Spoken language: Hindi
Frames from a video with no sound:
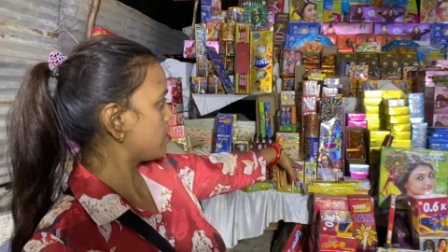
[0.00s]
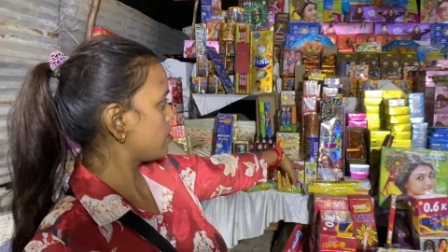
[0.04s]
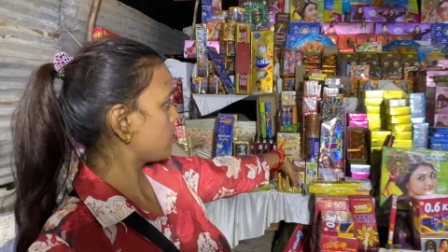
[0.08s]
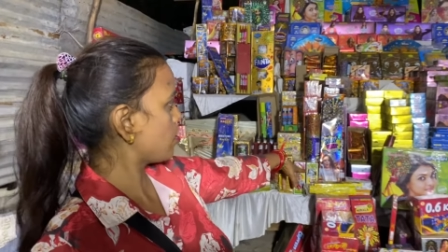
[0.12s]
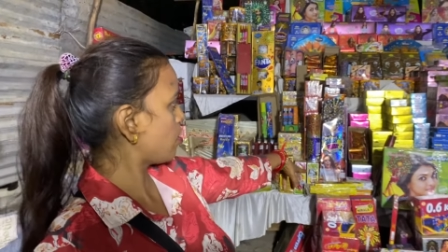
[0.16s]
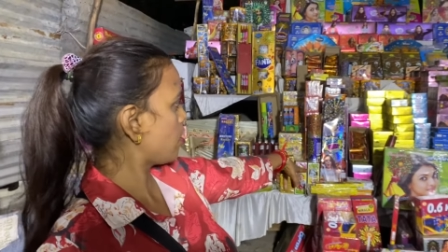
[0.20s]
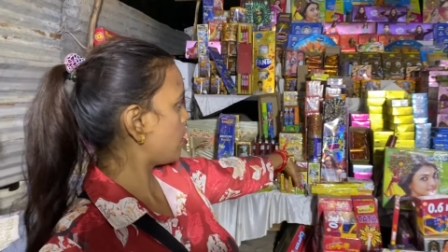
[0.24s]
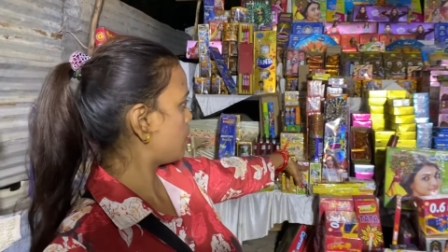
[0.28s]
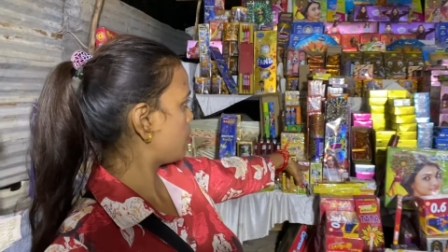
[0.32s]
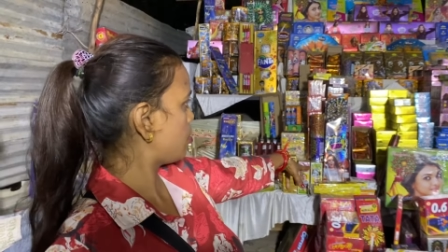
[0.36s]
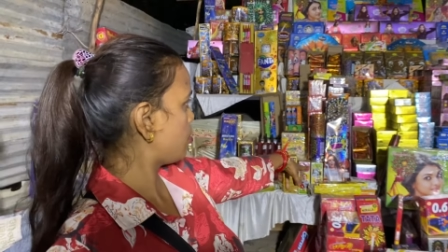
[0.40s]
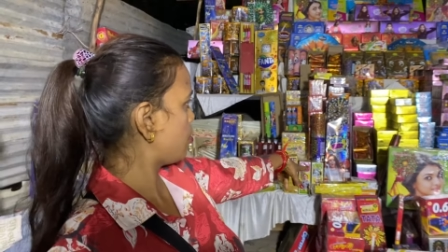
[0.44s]

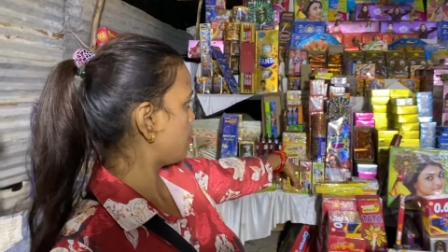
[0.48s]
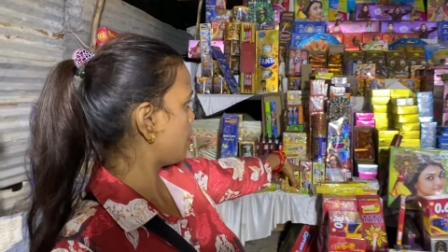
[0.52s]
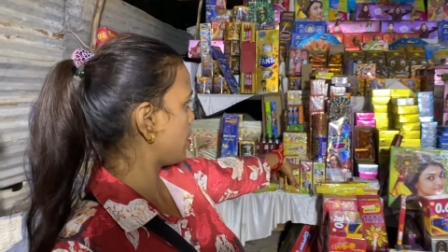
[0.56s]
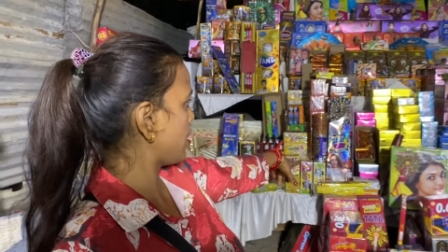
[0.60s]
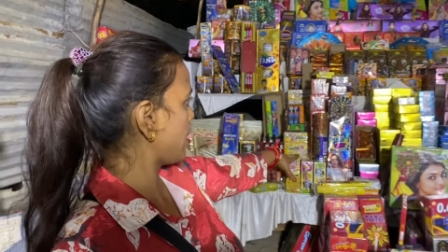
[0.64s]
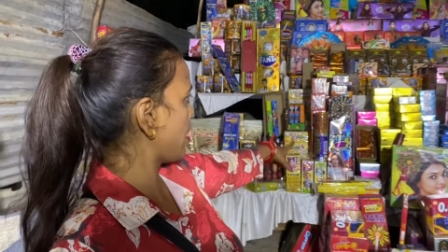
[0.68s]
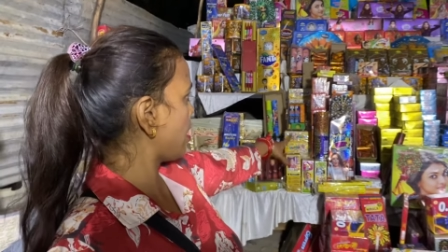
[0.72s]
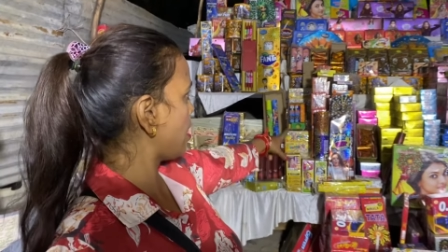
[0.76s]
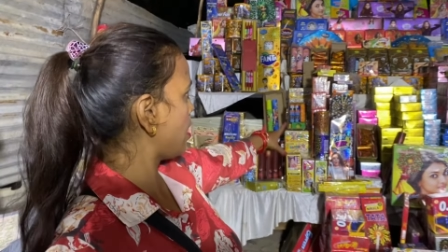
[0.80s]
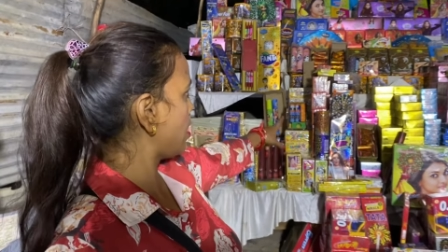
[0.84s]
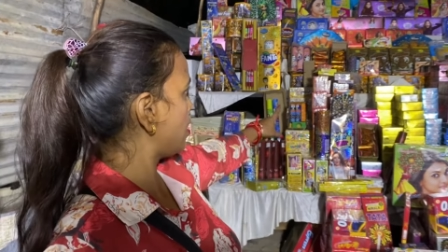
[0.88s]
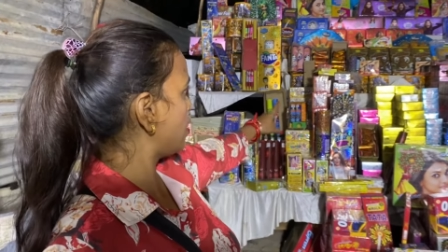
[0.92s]
शॉर्ट हो
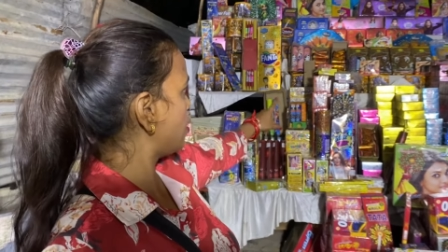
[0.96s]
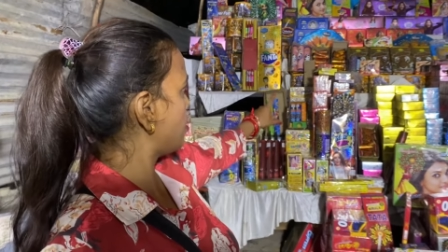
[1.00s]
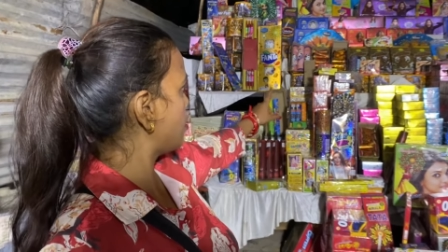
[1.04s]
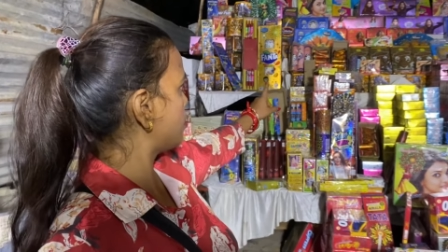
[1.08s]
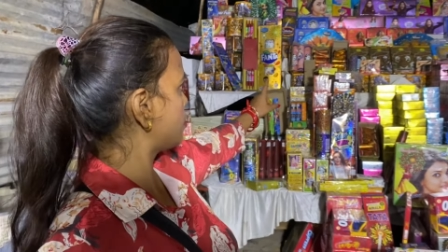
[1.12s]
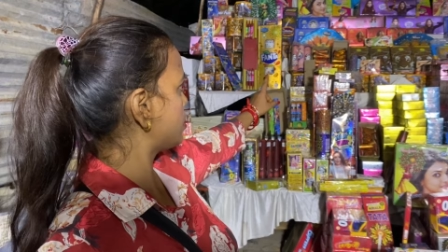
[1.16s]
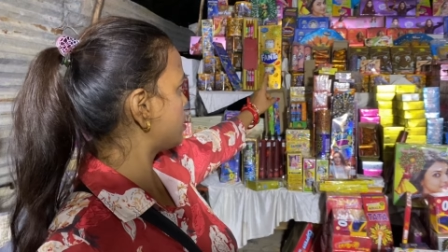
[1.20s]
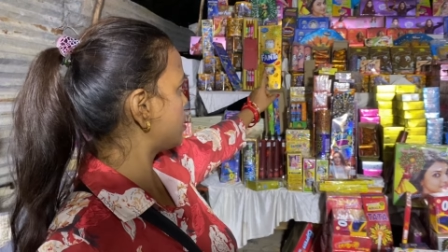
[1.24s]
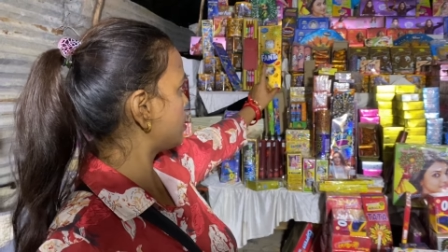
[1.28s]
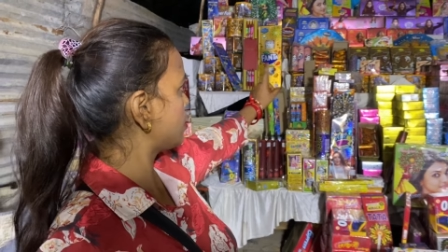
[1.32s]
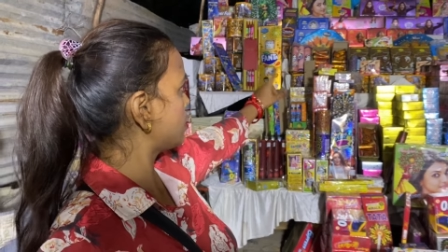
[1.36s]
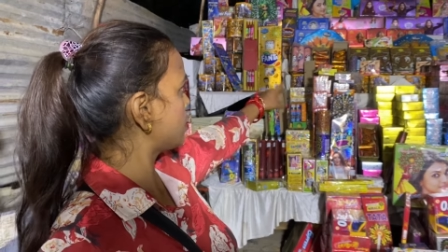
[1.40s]
गया
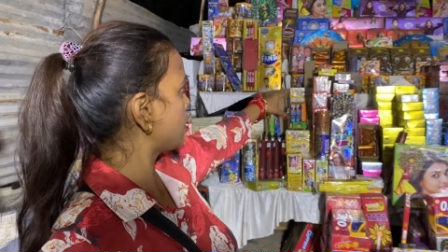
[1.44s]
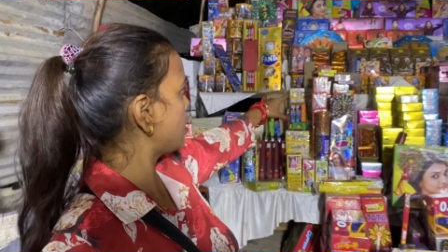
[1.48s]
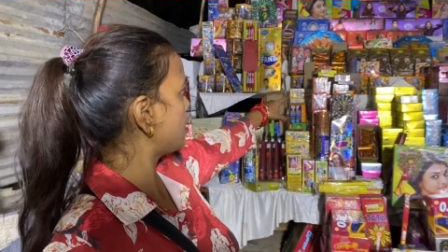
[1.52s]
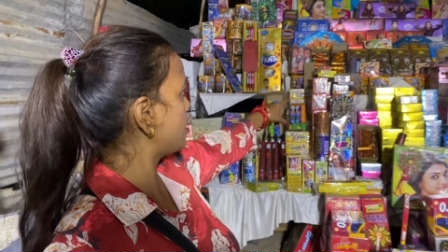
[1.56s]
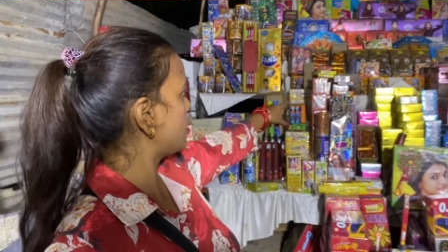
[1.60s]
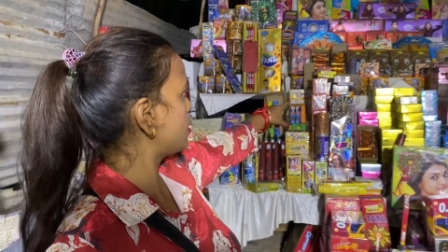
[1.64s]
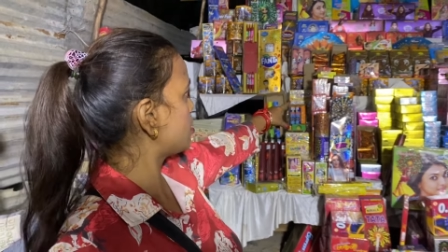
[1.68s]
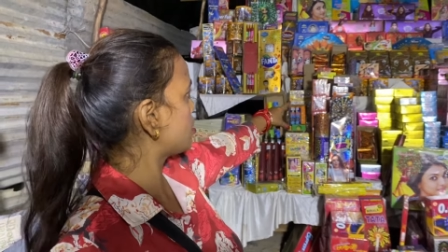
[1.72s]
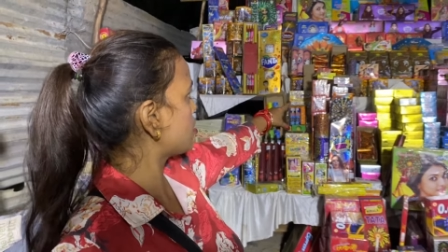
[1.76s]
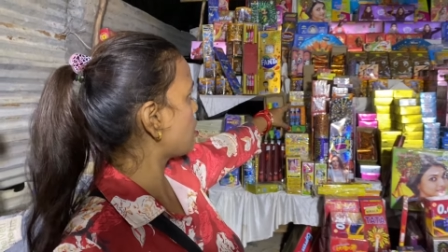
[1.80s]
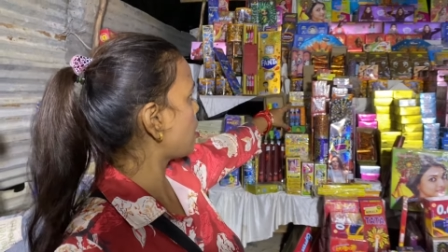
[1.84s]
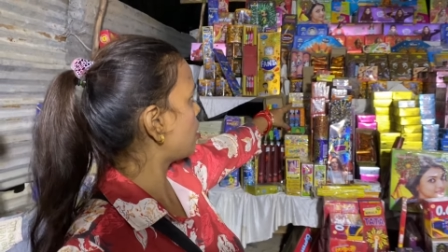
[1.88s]

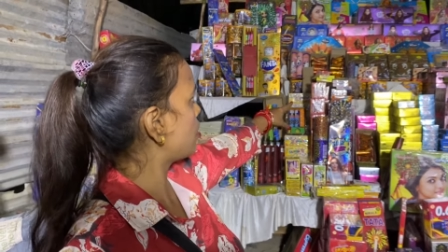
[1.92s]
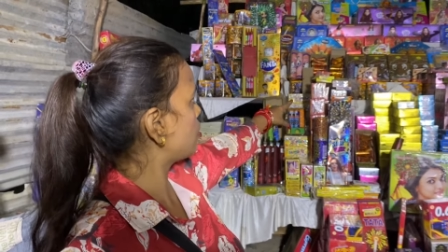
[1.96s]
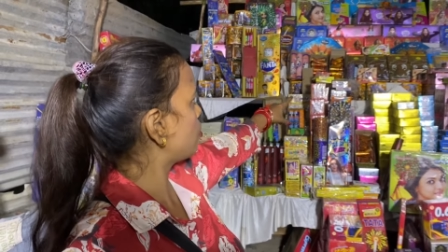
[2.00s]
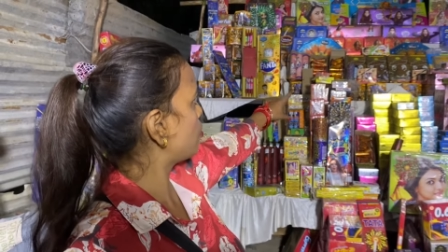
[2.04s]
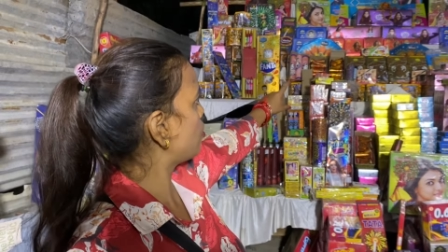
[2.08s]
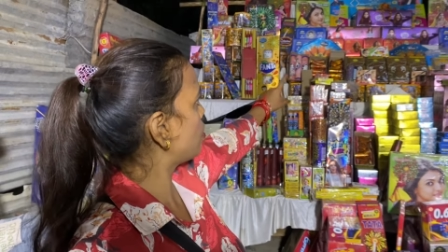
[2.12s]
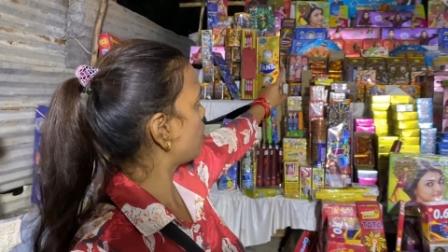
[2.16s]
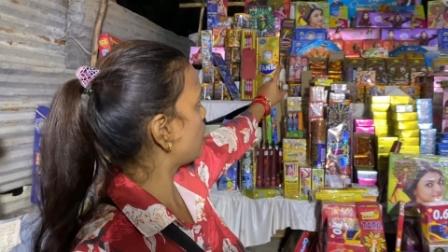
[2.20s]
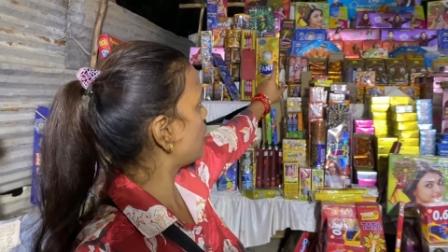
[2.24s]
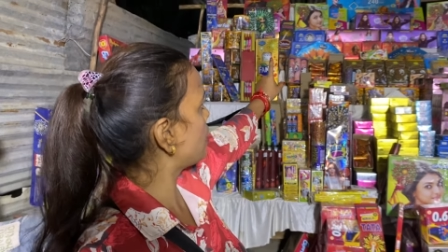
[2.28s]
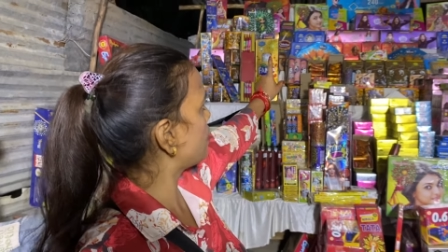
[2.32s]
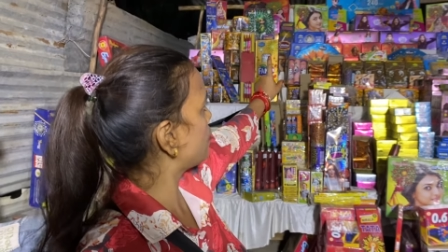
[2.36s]
थर्टी शॉर्ट हो गए